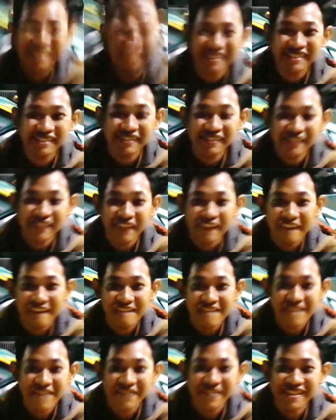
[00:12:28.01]
itu
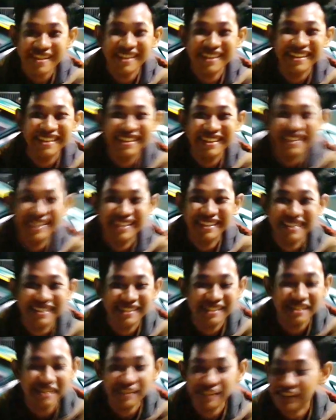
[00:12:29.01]
supportnya itu
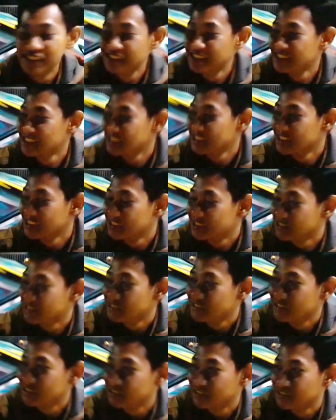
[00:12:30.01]
supportnya berarti
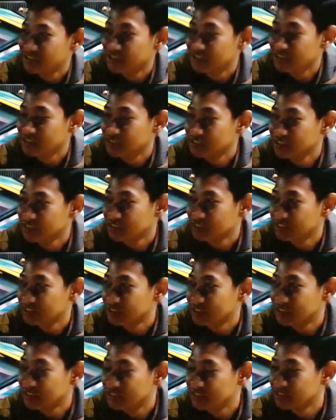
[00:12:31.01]
support dalam
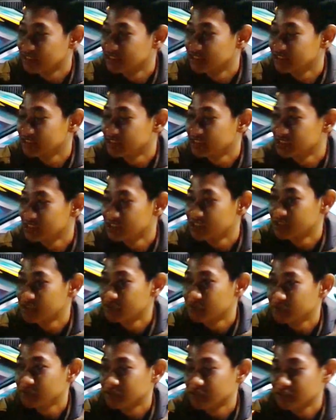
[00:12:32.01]
bentuk barang atau gimana
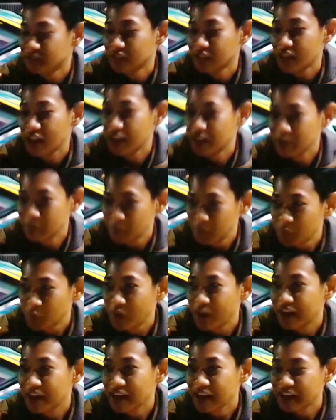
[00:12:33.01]
tuh? Ada yang
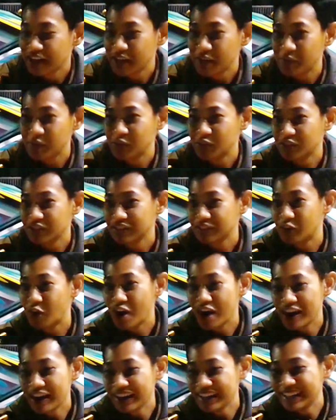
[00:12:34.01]
bentuk barang, ada yang bentuk
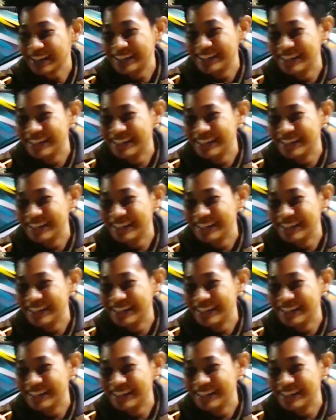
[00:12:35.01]
doa.